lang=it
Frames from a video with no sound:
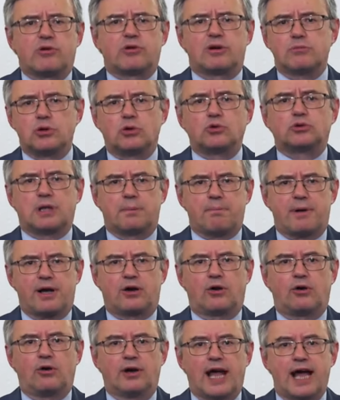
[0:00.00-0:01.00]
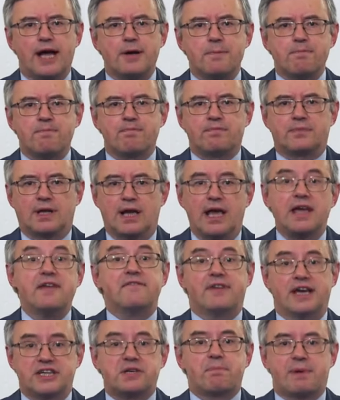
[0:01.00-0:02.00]
è una brutta parola e
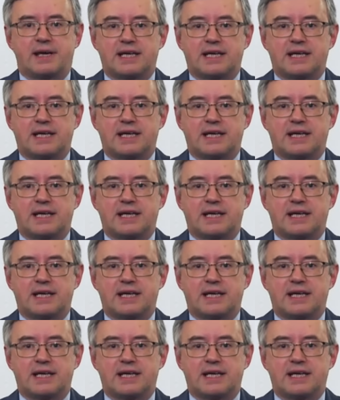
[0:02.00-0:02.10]
invece,